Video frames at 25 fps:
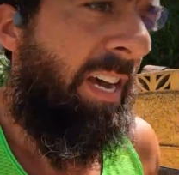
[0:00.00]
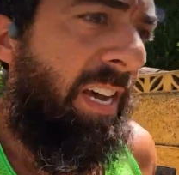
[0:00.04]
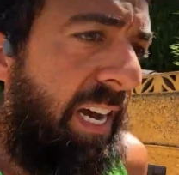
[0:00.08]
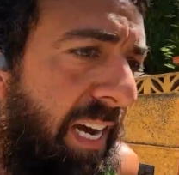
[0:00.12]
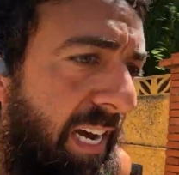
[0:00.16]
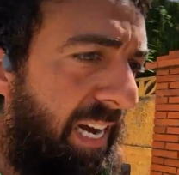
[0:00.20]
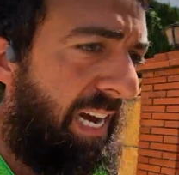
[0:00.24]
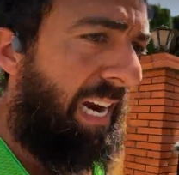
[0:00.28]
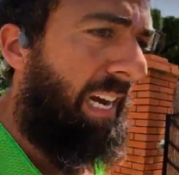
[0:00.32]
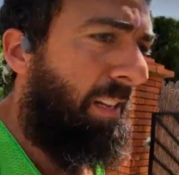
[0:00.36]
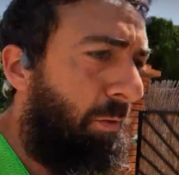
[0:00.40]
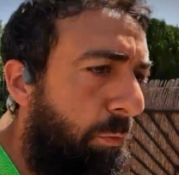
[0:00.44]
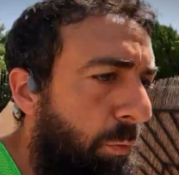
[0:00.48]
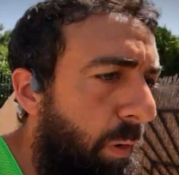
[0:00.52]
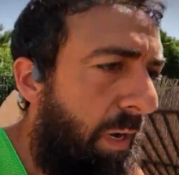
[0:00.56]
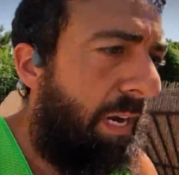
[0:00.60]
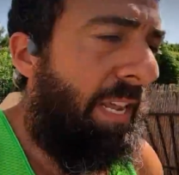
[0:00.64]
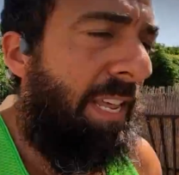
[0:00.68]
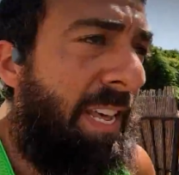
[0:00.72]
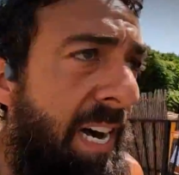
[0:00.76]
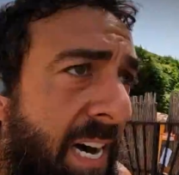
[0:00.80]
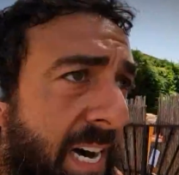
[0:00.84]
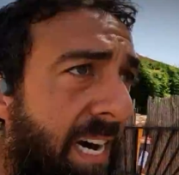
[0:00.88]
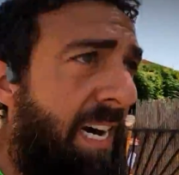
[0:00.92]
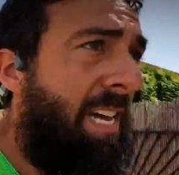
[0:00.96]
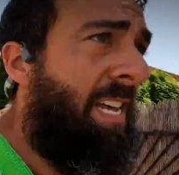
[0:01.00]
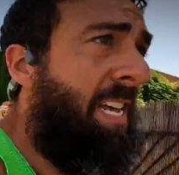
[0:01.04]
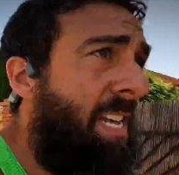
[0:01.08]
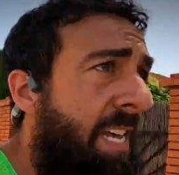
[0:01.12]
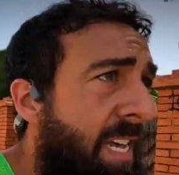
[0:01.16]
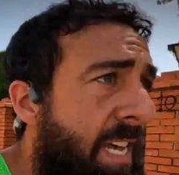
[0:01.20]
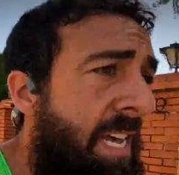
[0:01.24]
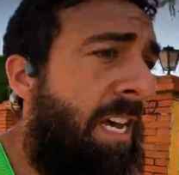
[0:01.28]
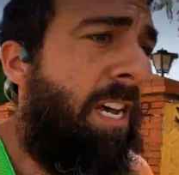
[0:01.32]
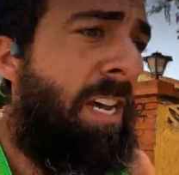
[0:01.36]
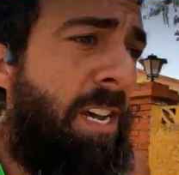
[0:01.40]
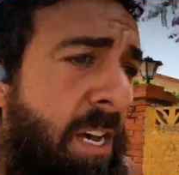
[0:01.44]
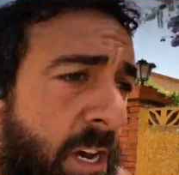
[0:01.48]
En la actualidad
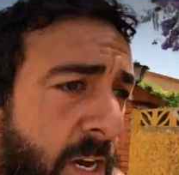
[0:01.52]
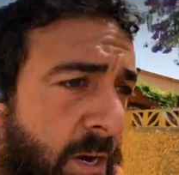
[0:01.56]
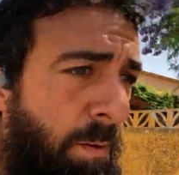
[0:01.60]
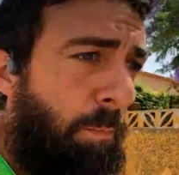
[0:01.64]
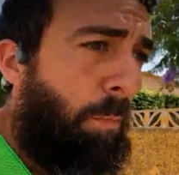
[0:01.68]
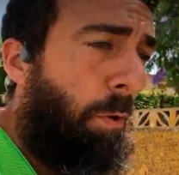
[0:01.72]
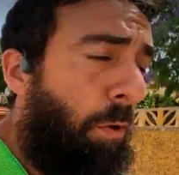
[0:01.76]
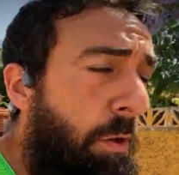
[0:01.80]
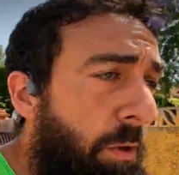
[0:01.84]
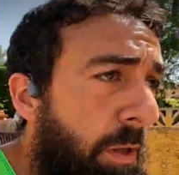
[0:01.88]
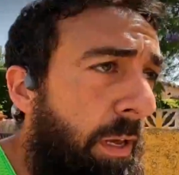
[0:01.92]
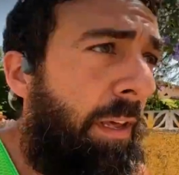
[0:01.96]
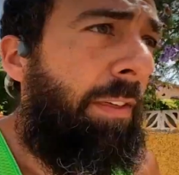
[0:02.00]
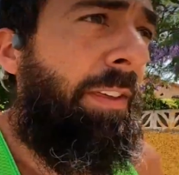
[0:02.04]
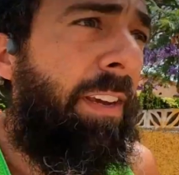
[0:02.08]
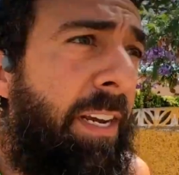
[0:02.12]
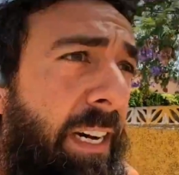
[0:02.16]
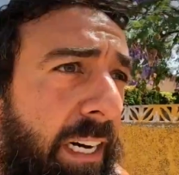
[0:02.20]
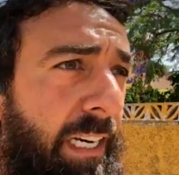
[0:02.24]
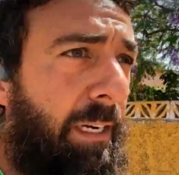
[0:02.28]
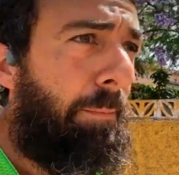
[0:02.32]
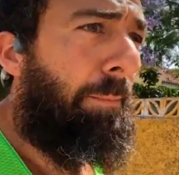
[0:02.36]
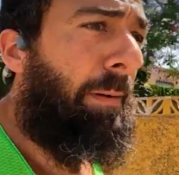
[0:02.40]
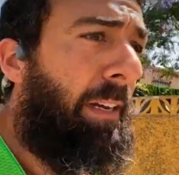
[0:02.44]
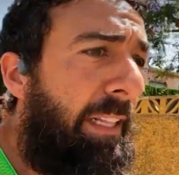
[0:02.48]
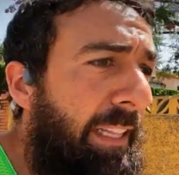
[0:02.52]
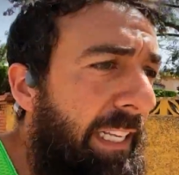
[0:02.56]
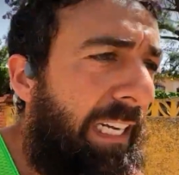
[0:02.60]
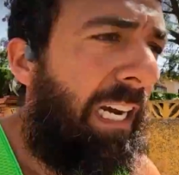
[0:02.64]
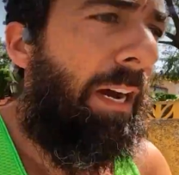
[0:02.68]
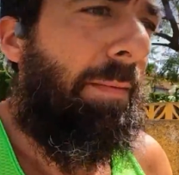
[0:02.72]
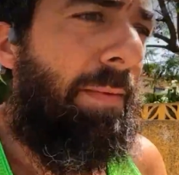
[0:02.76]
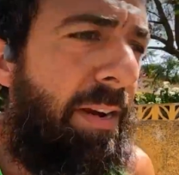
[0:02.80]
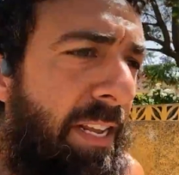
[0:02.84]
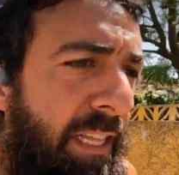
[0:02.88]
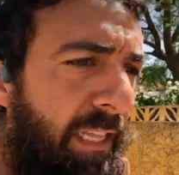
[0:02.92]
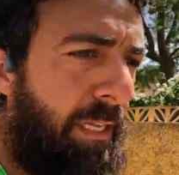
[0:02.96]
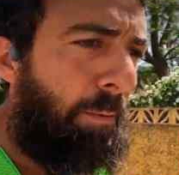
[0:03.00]
puedo decir que
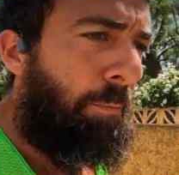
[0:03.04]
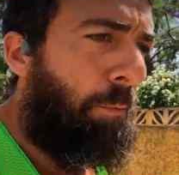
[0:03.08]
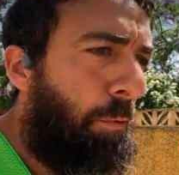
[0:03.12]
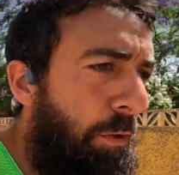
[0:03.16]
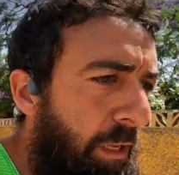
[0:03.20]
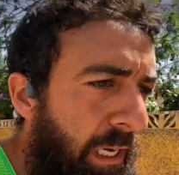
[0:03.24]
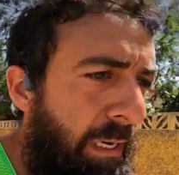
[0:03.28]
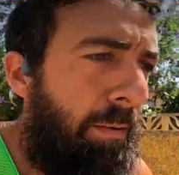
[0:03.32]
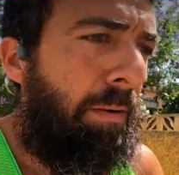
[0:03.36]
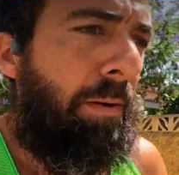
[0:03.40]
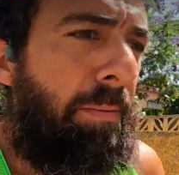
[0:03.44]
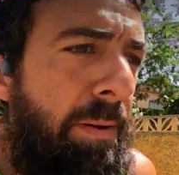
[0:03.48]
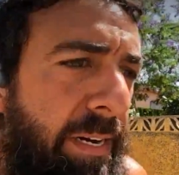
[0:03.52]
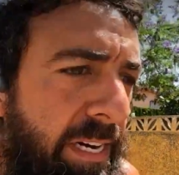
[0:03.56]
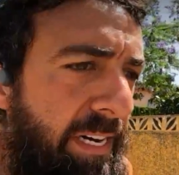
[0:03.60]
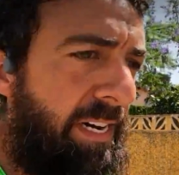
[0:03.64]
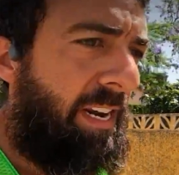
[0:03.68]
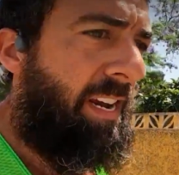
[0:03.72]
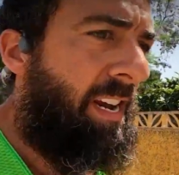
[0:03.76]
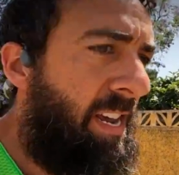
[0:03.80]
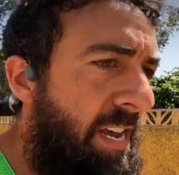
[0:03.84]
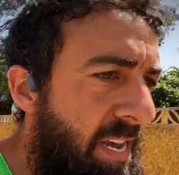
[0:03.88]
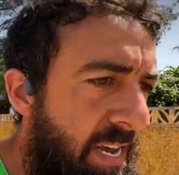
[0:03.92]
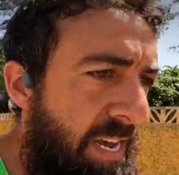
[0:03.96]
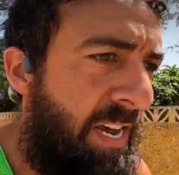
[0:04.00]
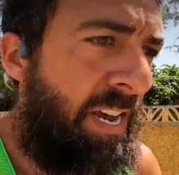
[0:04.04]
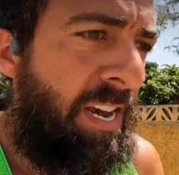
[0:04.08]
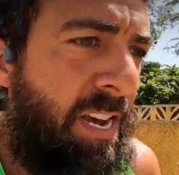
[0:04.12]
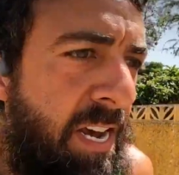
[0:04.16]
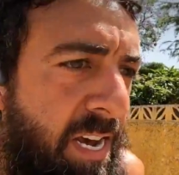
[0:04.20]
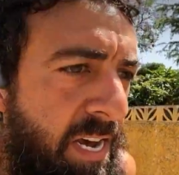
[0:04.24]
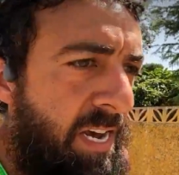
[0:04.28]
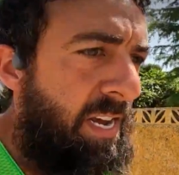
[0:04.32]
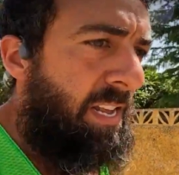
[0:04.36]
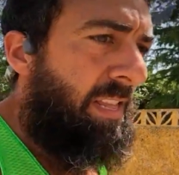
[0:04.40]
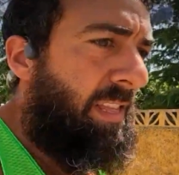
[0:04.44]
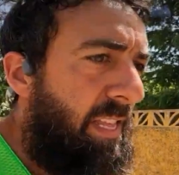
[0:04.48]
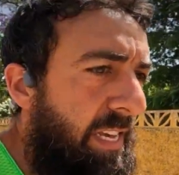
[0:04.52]
prácticamente podría vivir
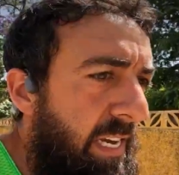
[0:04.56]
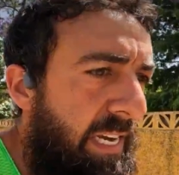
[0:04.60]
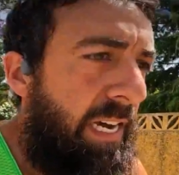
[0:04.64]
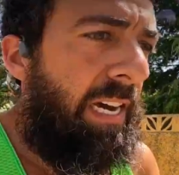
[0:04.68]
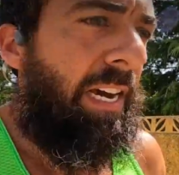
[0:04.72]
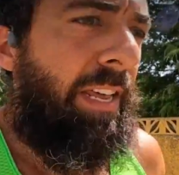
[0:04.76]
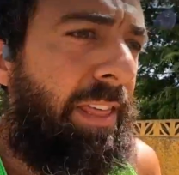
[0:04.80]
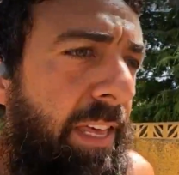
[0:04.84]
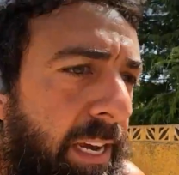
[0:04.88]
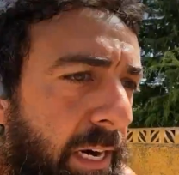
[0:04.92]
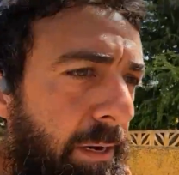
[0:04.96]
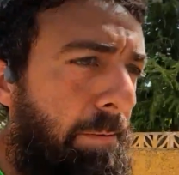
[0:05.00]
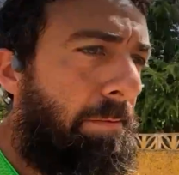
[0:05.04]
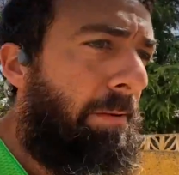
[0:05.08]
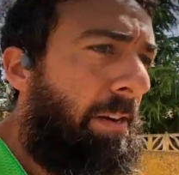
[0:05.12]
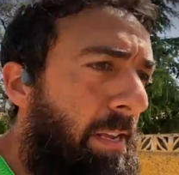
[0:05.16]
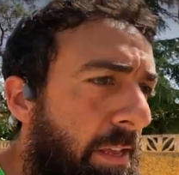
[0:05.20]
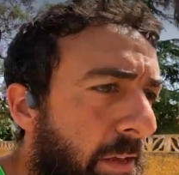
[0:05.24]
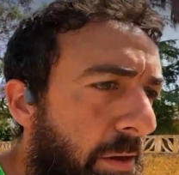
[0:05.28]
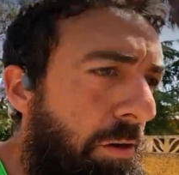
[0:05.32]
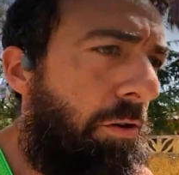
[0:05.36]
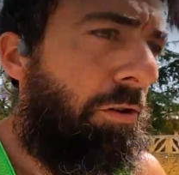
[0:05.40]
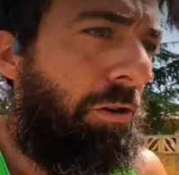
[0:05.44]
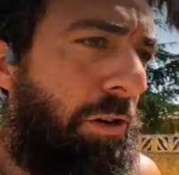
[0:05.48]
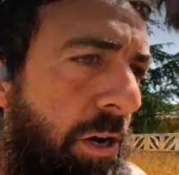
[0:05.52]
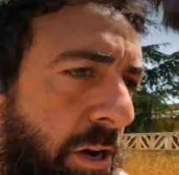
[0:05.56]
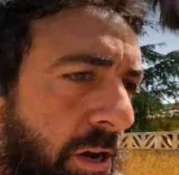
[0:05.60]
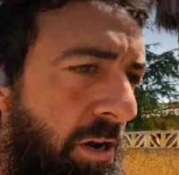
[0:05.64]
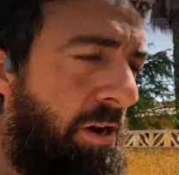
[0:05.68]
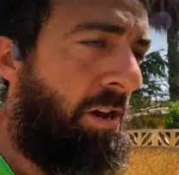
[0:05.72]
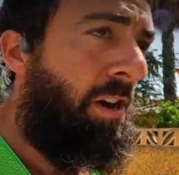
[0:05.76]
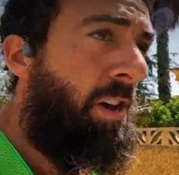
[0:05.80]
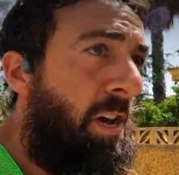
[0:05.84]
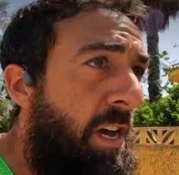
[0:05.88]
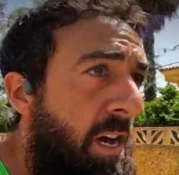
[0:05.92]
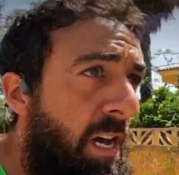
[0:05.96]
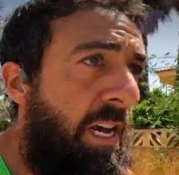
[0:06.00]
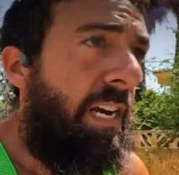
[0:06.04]
de hacer vídeos
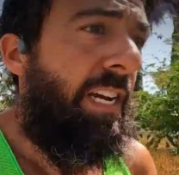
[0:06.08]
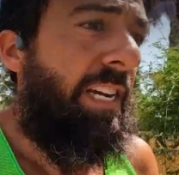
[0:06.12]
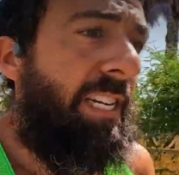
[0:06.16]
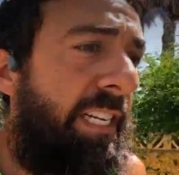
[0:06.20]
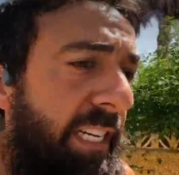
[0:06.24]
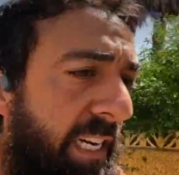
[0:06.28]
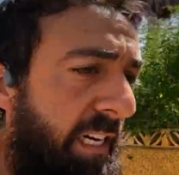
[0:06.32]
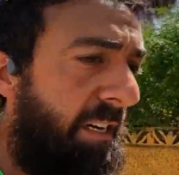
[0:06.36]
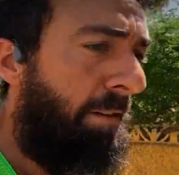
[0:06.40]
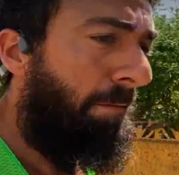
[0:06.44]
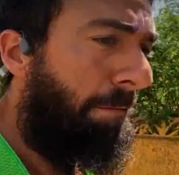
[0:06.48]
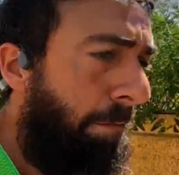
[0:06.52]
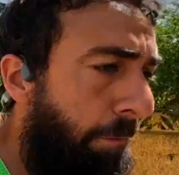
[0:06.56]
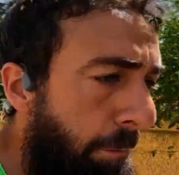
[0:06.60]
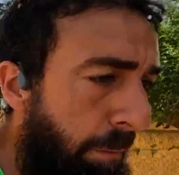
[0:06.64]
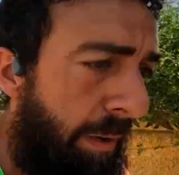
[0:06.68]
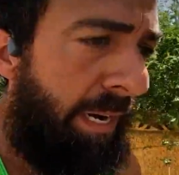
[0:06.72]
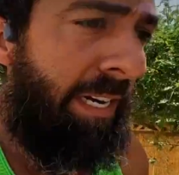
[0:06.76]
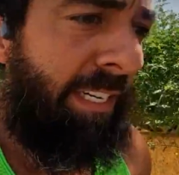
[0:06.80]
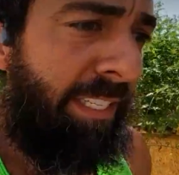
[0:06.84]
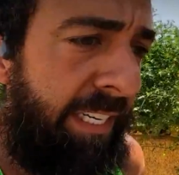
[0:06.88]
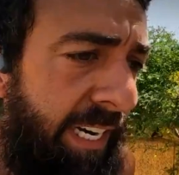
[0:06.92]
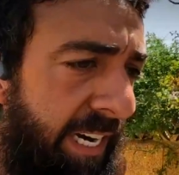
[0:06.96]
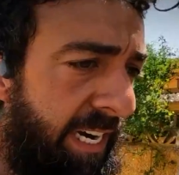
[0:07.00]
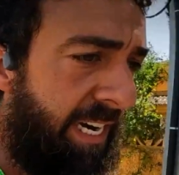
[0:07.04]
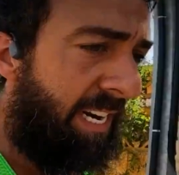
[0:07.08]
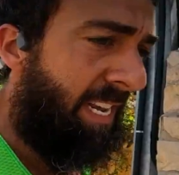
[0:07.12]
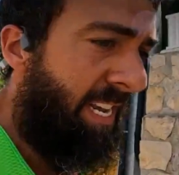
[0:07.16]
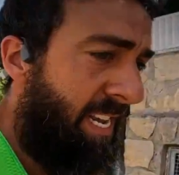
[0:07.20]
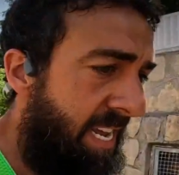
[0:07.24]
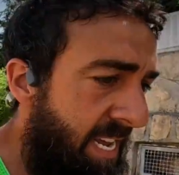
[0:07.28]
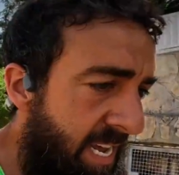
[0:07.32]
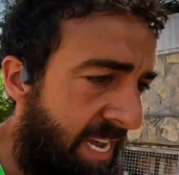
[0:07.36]
y ser influencer,